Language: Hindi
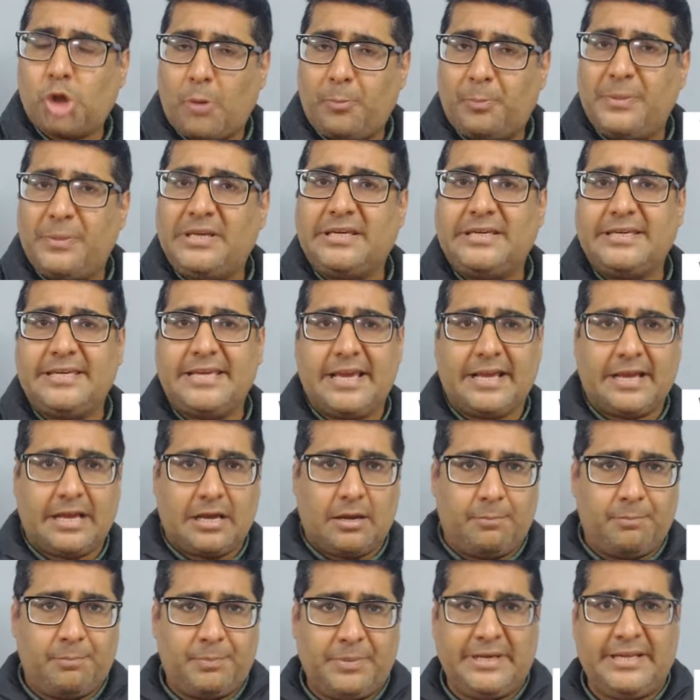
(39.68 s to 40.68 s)
शॉपिंग की एक
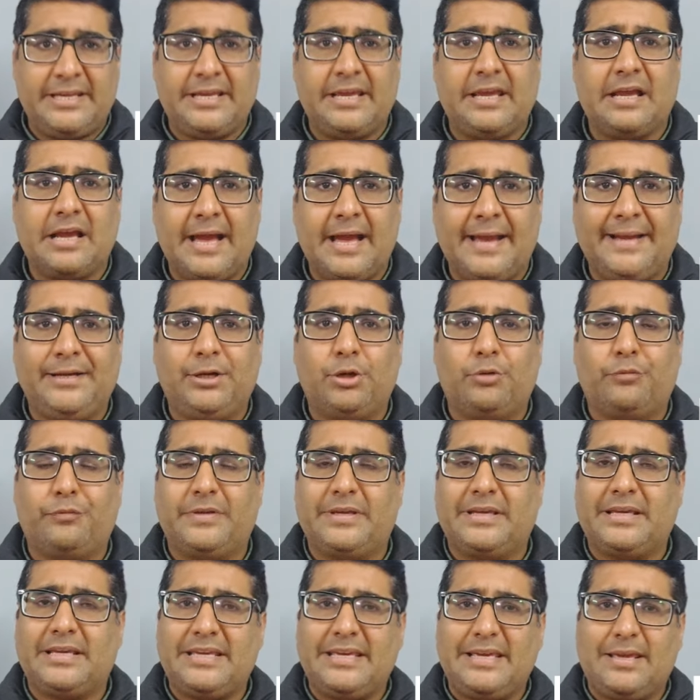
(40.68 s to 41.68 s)
कंपनी है काइंड ऑफ
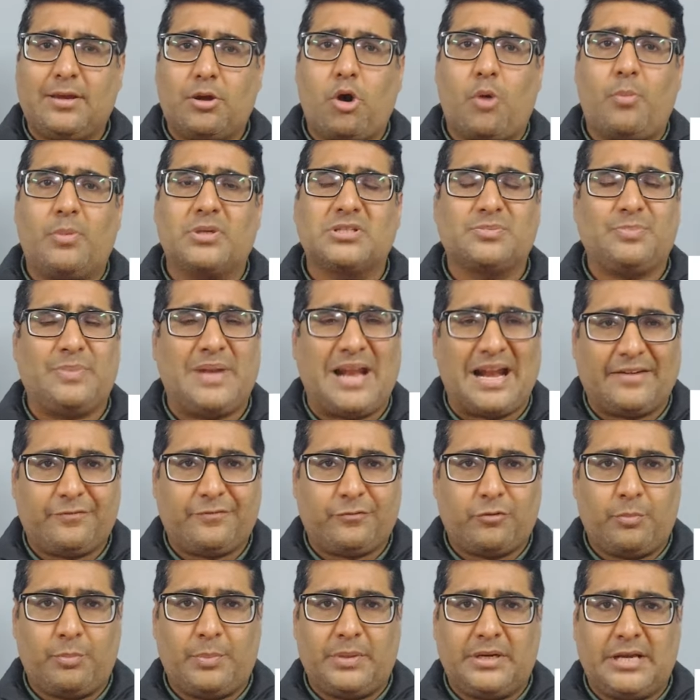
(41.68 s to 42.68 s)
एक ई कॉमर्स
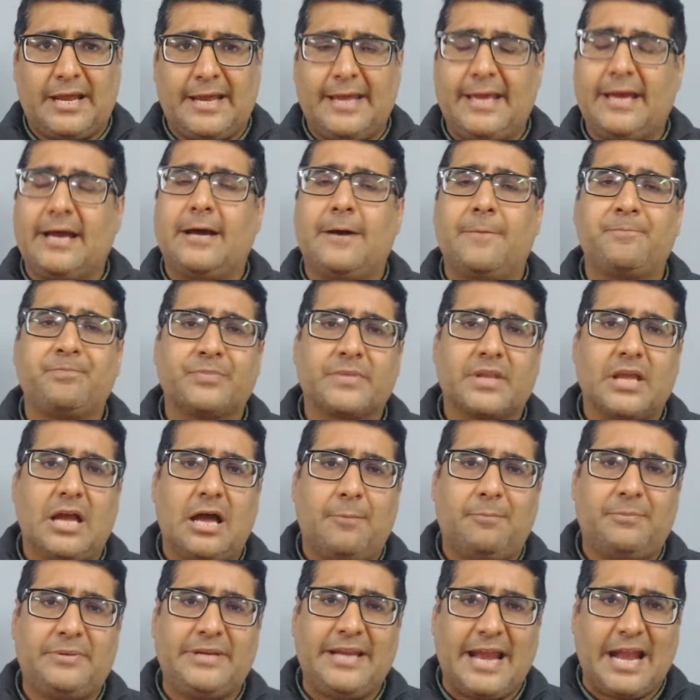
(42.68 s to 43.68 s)
प्लेटफॉर्म बनाया
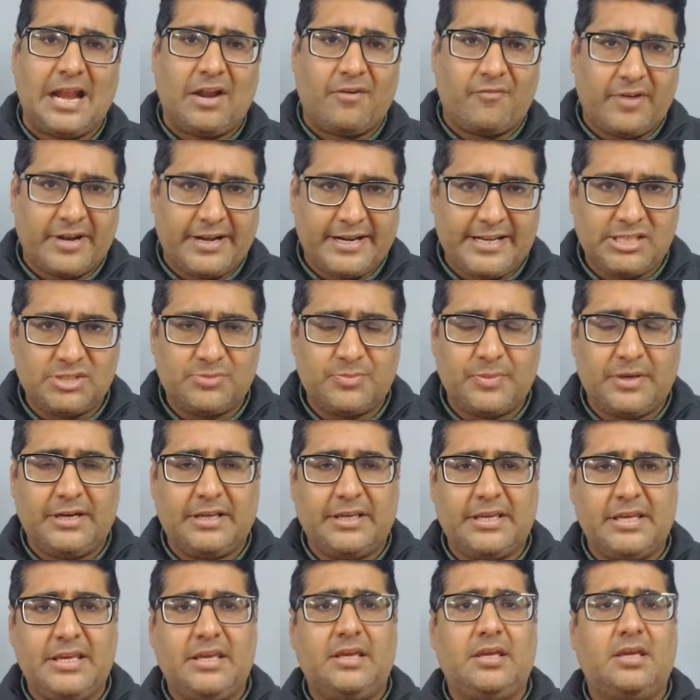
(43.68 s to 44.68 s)
अपनी एडवर्टीजमेंट
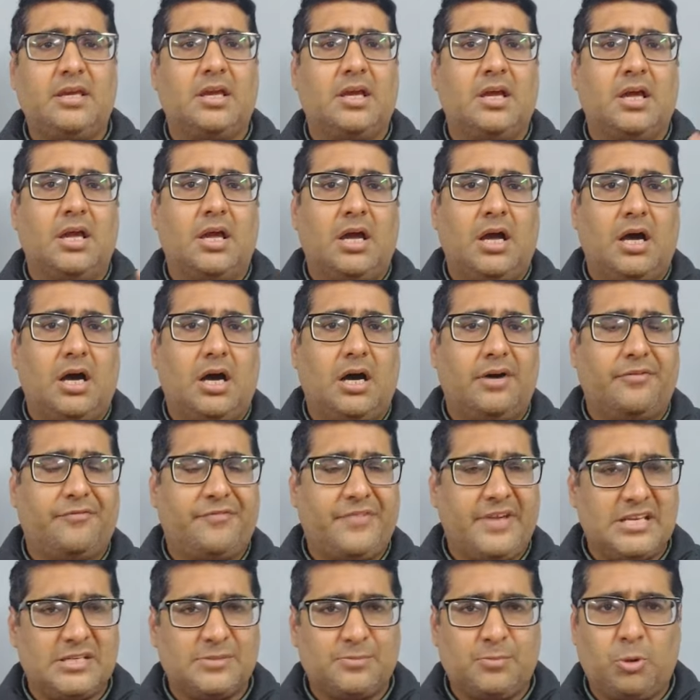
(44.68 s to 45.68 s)
की
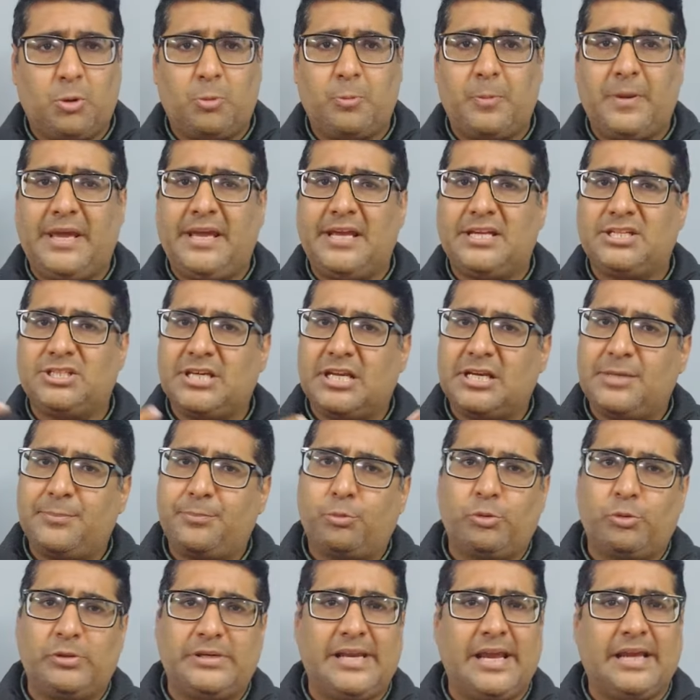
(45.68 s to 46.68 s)
फेसबुक पेज यानी
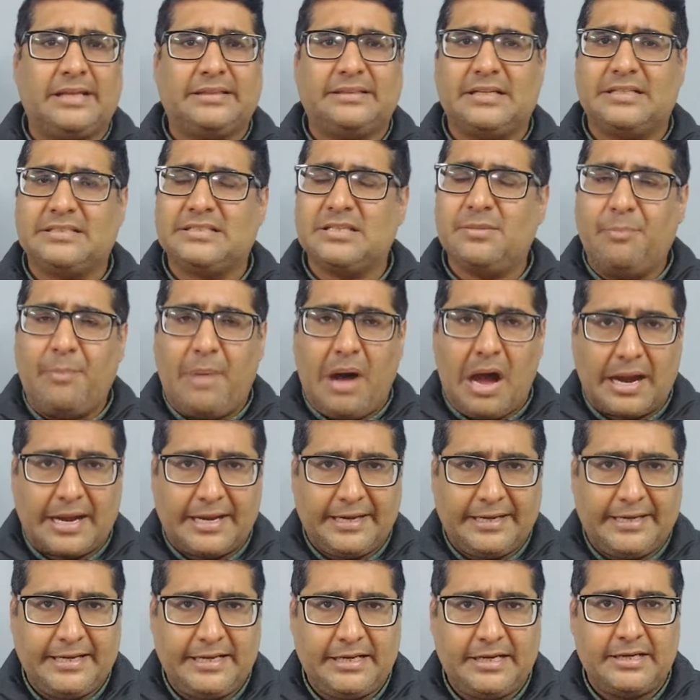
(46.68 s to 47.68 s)
पूरी एक तरह से
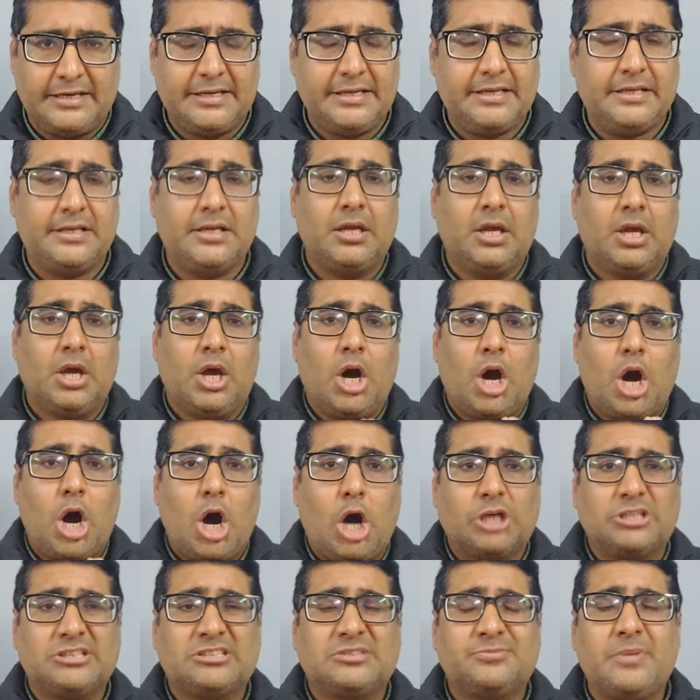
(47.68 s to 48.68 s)
मार्केटिंग करी
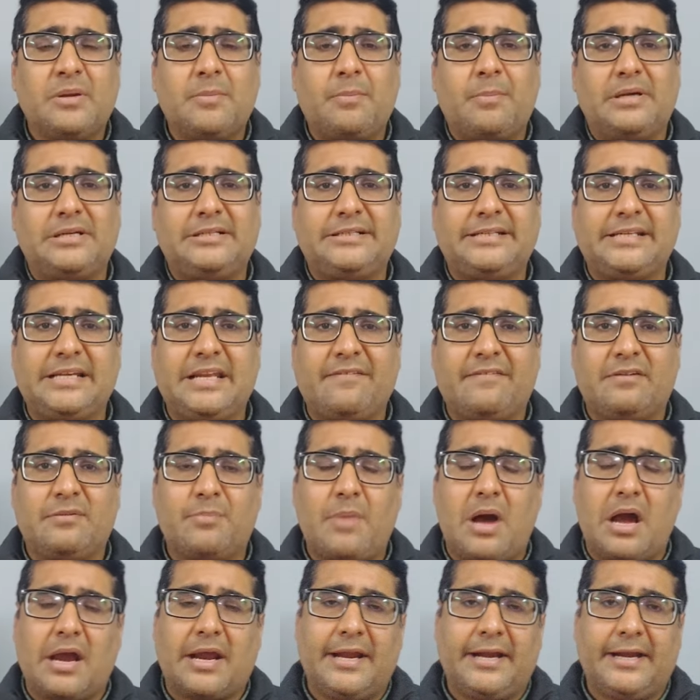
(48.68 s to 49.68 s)
और इसमें मल्टी लेवल
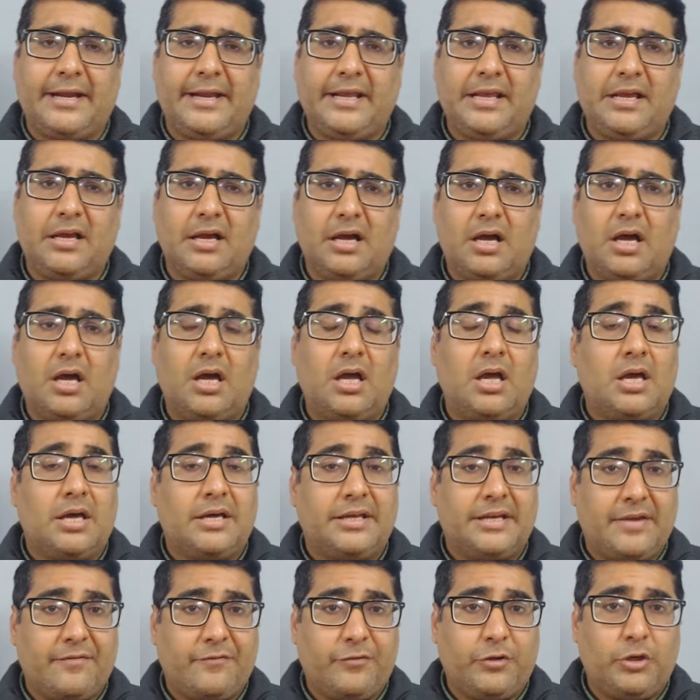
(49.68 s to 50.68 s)
मार्केटिंग का
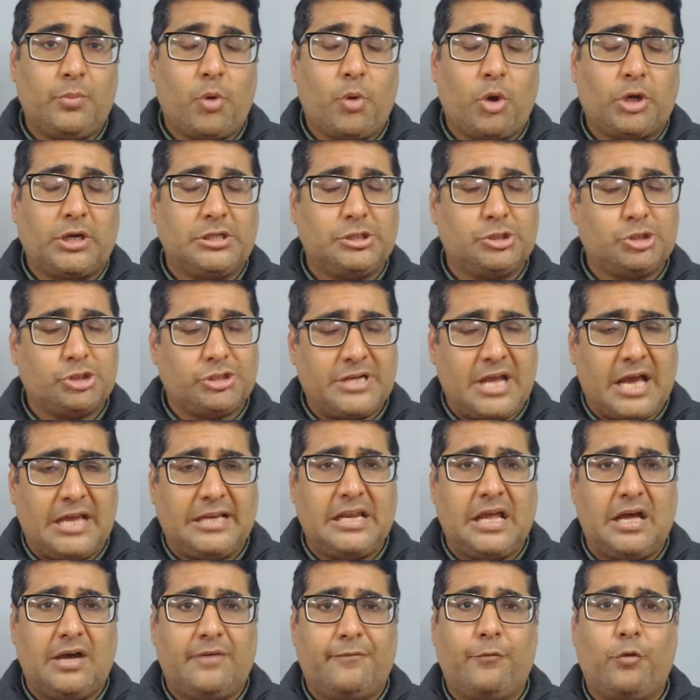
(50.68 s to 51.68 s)
रेवेन्यू मॉडल जो
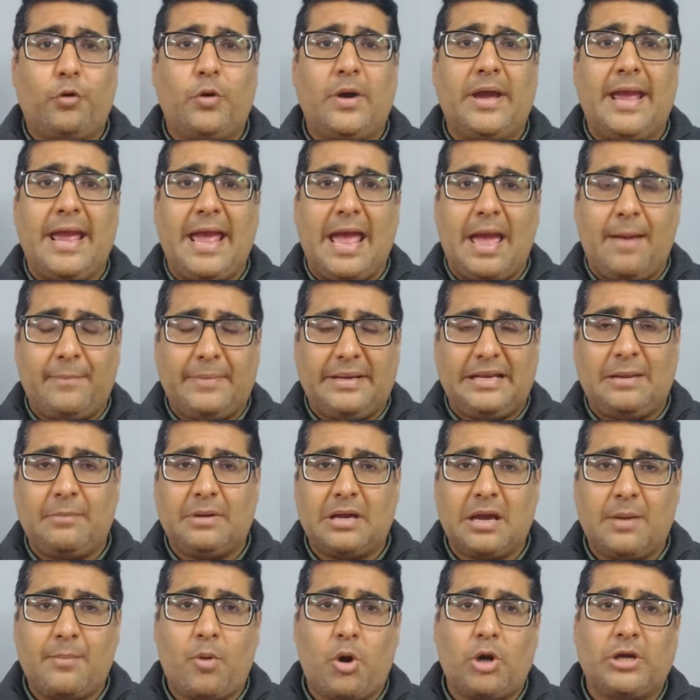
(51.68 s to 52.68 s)
डाला वो है एमएलएम
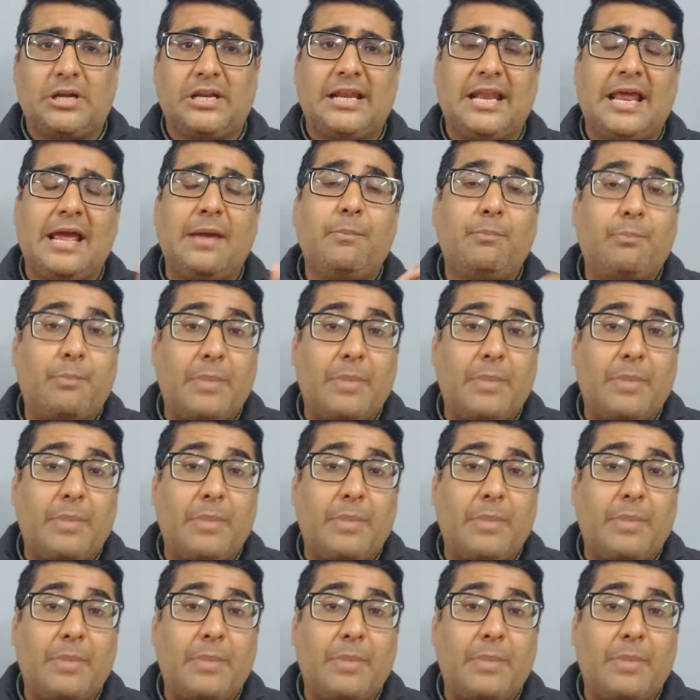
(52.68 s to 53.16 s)
का मॉडल है